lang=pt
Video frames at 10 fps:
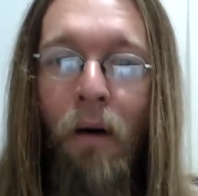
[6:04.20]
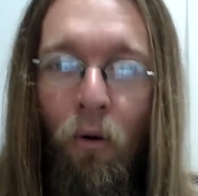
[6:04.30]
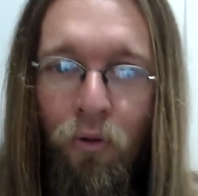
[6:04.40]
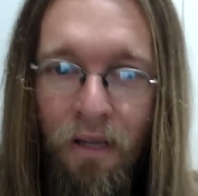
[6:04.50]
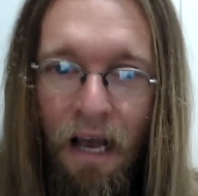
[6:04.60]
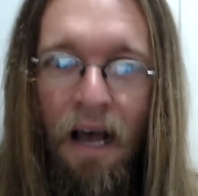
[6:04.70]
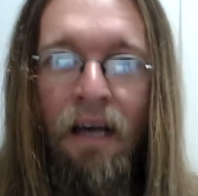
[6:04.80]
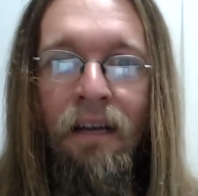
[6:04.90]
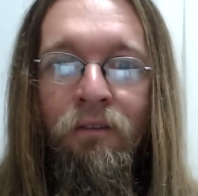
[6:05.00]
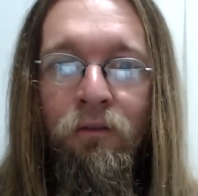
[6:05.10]

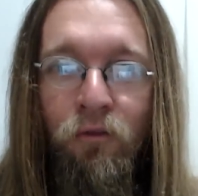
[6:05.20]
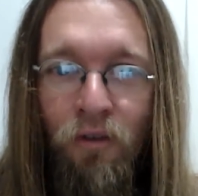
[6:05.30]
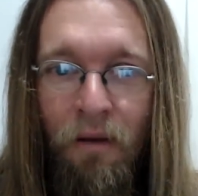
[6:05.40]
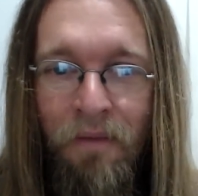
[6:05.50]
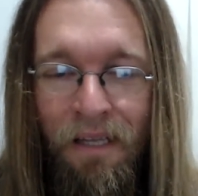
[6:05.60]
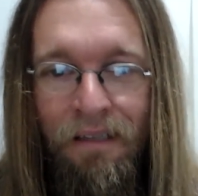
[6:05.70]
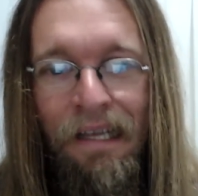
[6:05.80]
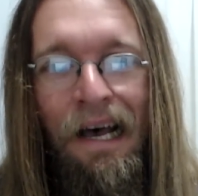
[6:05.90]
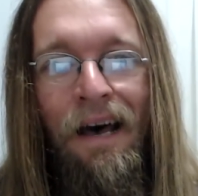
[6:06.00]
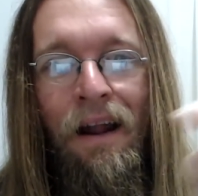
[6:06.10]
pautar e
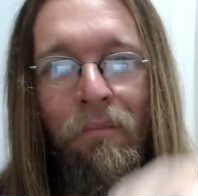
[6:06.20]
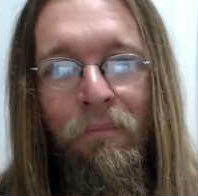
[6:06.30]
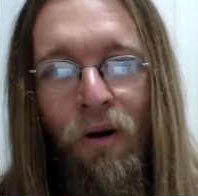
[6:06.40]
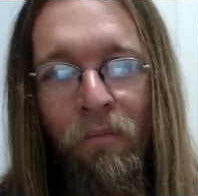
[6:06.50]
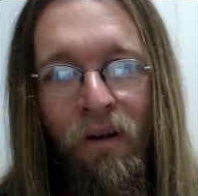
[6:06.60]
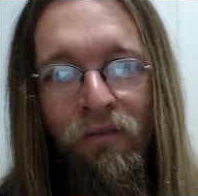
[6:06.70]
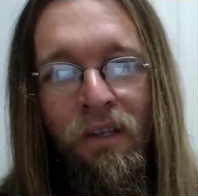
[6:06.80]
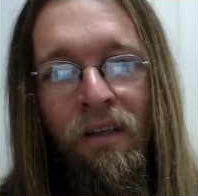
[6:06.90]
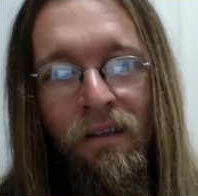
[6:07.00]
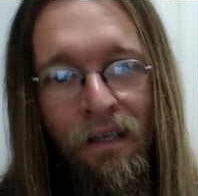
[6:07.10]
fundamentar a própria
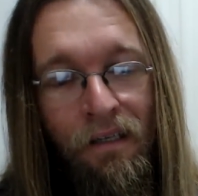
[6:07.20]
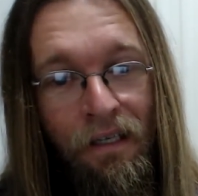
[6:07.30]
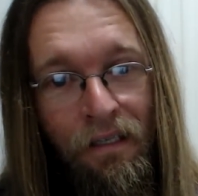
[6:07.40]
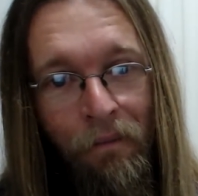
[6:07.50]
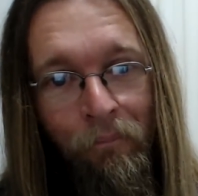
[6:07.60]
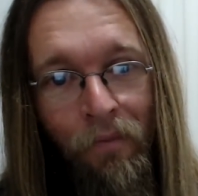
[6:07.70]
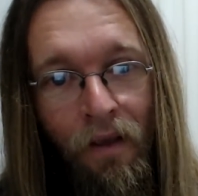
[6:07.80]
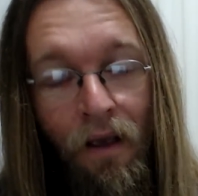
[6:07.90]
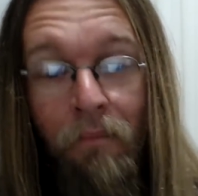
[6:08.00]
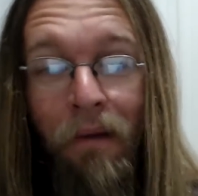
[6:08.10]
vida terrena.
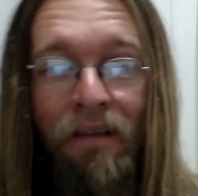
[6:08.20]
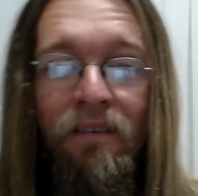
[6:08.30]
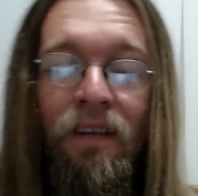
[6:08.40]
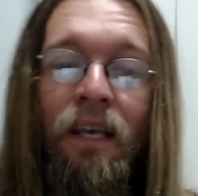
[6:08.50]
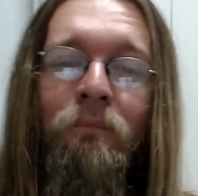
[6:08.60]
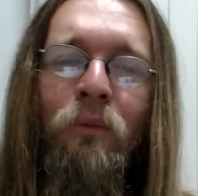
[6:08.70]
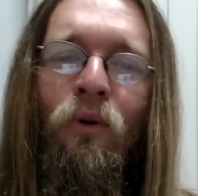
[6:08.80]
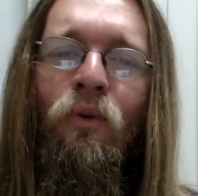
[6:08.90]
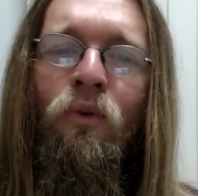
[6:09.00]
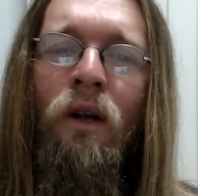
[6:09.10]
Mas quem
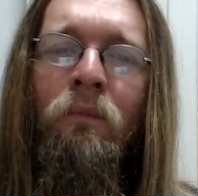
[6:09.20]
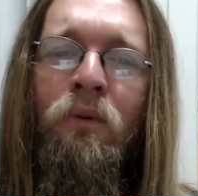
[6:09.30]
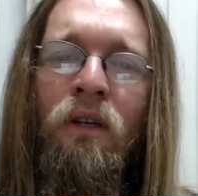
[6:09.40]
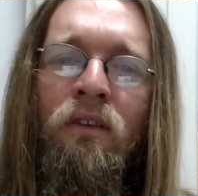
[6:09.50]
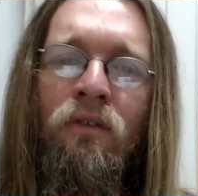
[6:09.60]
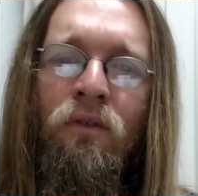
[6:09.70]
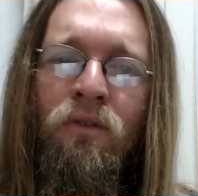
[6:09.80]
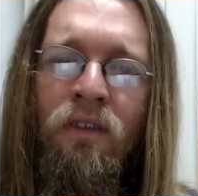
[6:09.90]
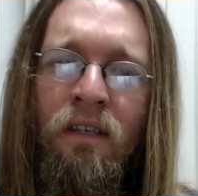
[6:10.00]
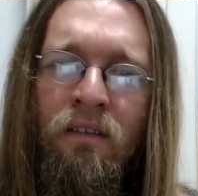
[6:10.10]
procura por isso
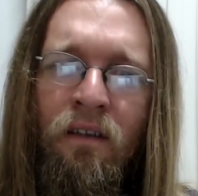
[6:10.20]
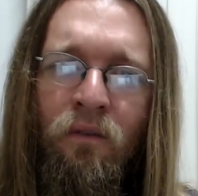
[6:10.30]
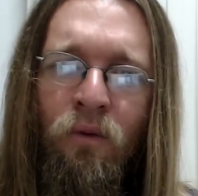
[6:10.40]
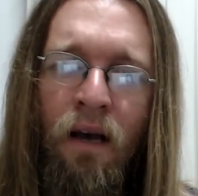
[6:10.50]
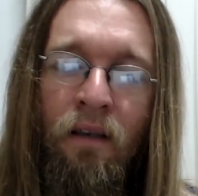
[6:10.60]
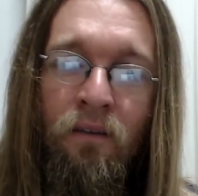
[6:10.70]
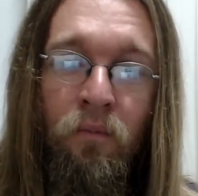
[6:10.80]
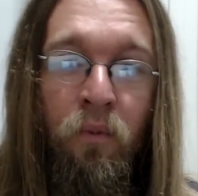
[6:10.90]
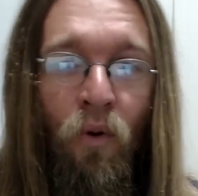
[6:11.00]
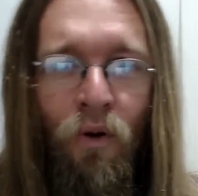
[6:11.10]
nos dias atuais?
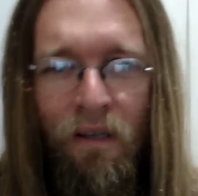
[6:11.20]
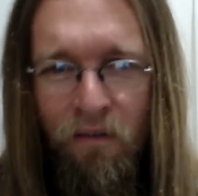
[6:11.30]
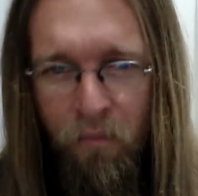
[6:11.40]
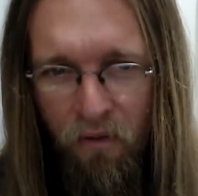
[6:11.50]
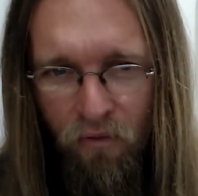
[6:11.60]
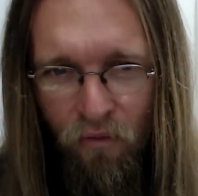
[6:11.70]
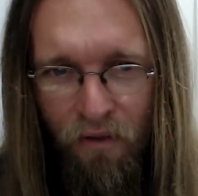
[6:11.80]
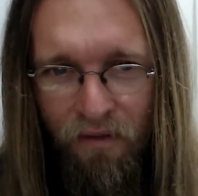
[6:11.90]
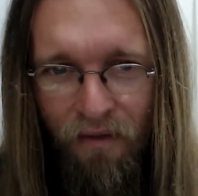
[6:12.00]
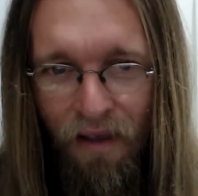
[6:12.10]
Poucas
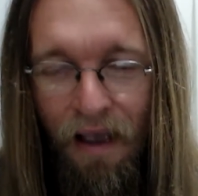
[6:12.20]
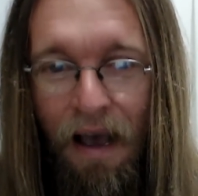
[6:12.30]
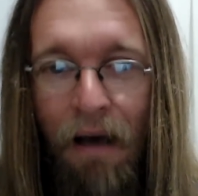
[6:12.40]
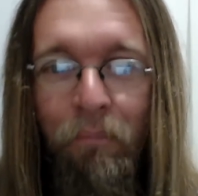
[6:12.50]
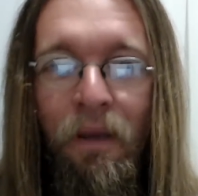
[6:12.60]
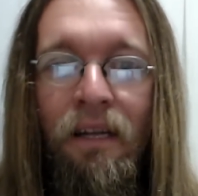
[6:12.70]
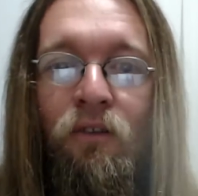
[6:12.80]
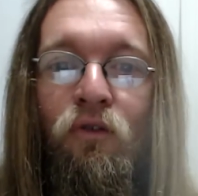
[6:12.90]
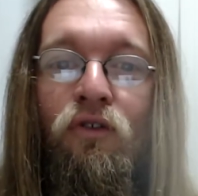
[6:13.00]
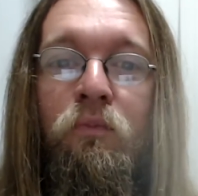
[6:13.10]
pessoas.
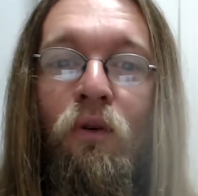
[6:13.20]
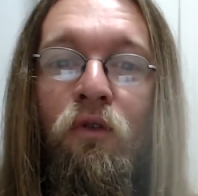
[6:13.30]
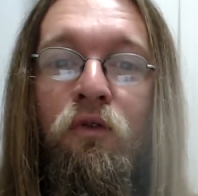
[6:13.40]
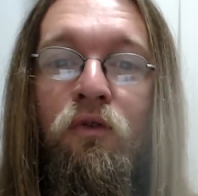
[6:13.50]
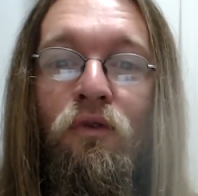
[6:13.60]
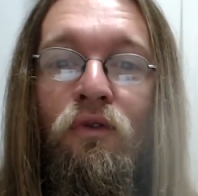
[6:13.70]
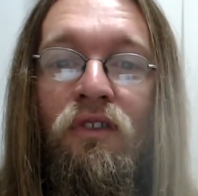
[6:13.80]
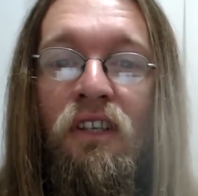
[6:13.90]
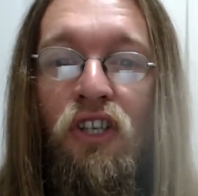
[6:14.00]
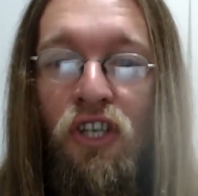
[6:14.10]
Apenas os
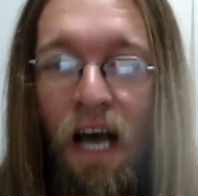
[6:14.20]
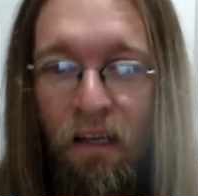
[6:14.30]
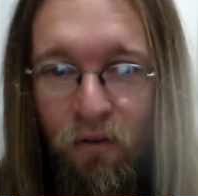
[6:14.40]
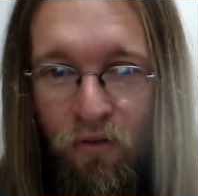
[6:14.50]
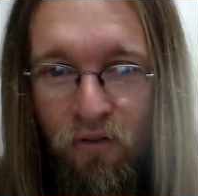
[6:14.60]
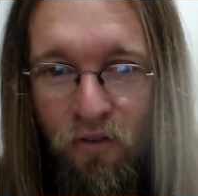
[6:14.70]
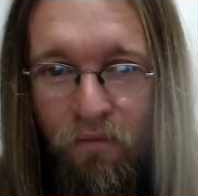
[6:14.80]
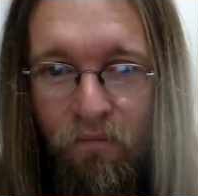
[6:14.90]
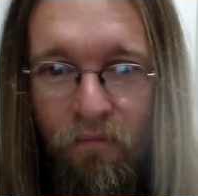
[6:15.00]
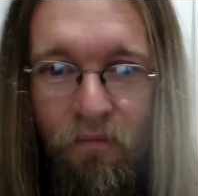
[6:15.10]
profundos e chatos,
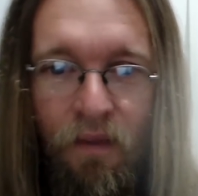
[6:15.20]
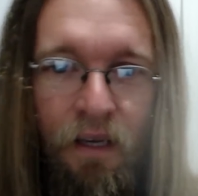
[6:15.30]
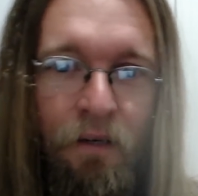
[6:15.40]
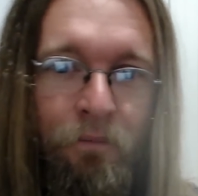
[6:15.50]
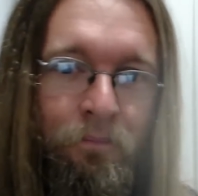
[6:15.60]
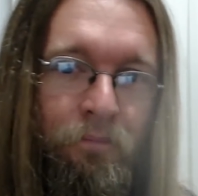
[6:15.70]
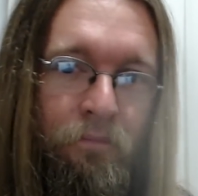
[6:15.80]
né?